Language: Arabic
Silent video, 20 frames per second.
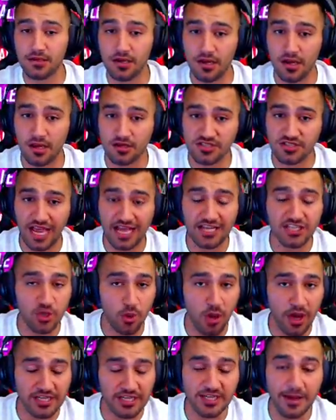آه، شحن
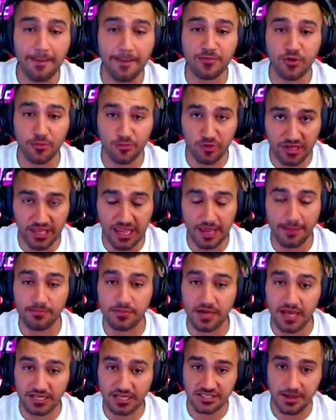جواهر شباب شوبتو جيم
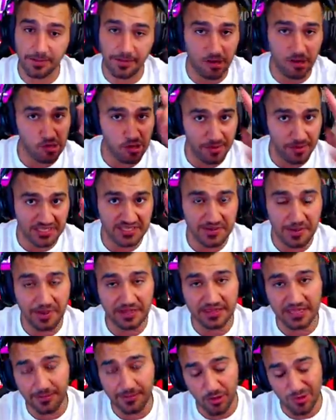لهيك شباب خلوكم مركزين
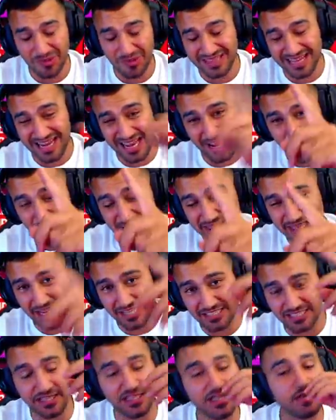بالمقطع من اول مقطع لاخر مقطع يا
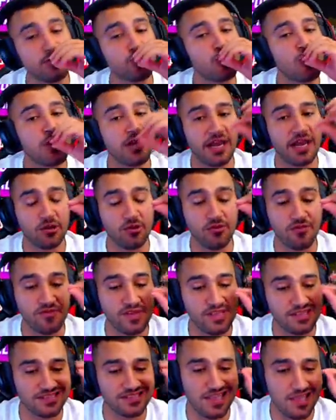اسطير راح يكون
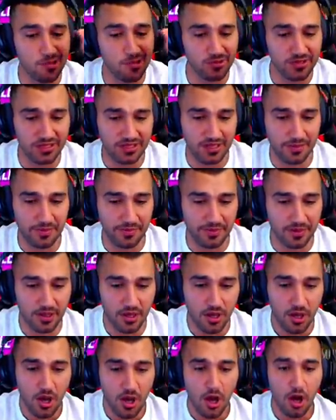في زي كودات حبايبي
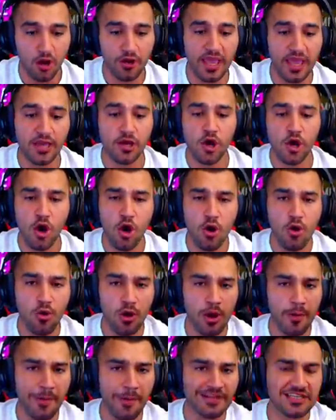اوكي
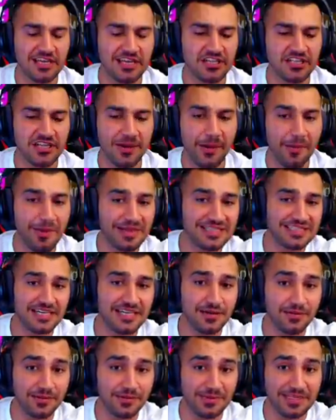وقبل ما اي شيء شباب قبل ما
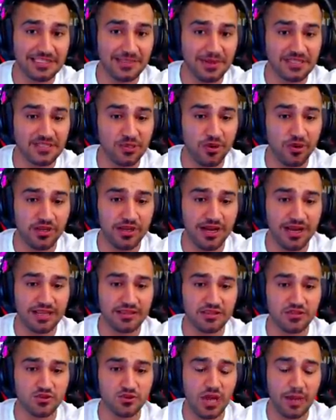ينزل بس سبع ثواني لا
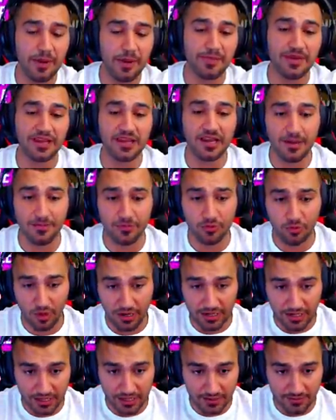تنسوا حبايبنا الكرام تروحوا
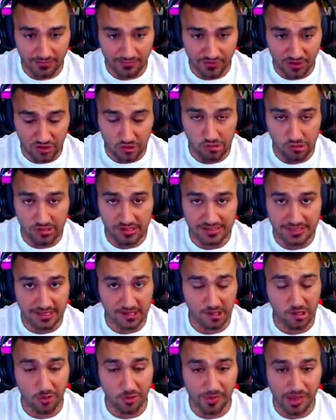على الفيديو اللي نزلت
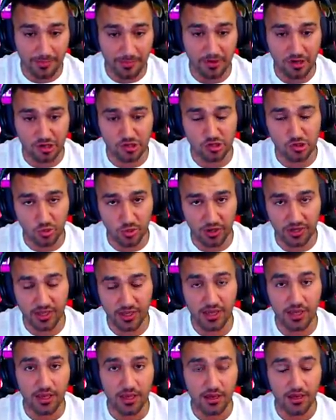لكم اياه من شوي
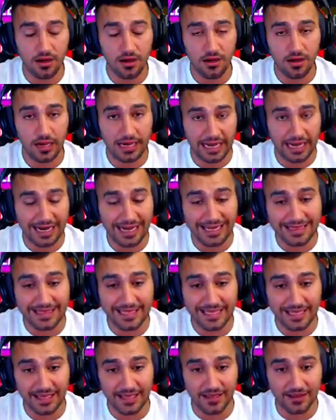آه، على
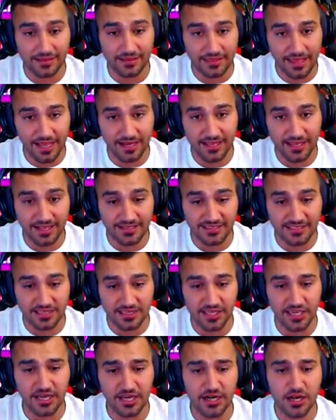قناتنا الثانيه يا
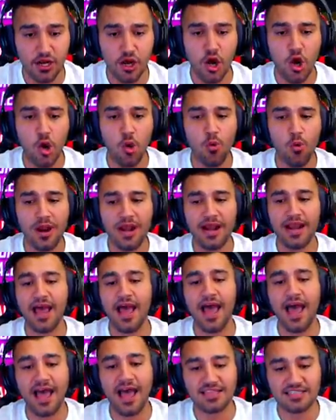اساطير
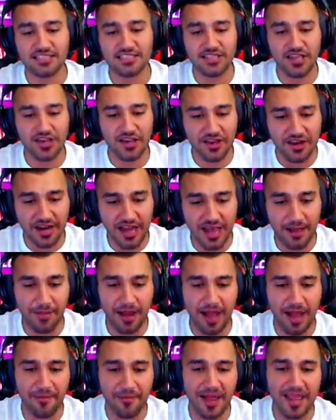والانستغرام
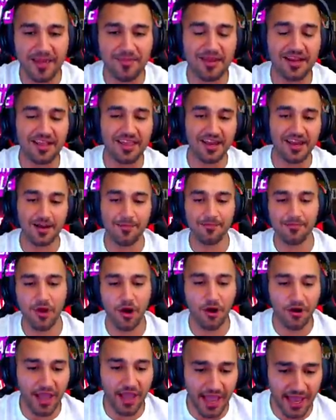حبايبي الكرام
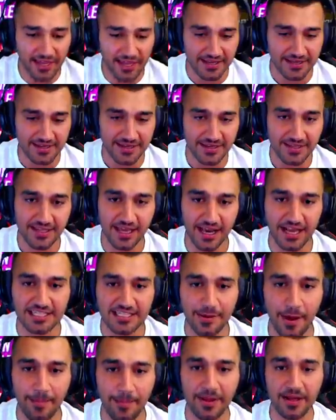اوكي يلا
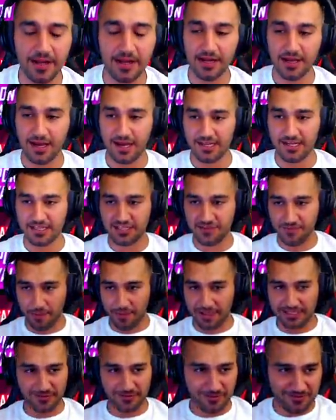شباب خلينا نكتشف مع
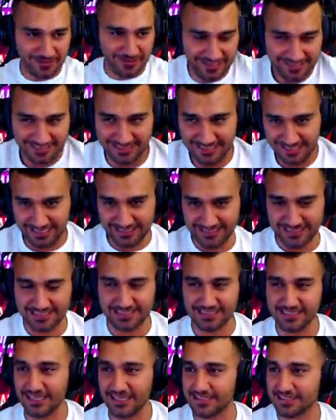بعض شباب شو يحز الحدث يا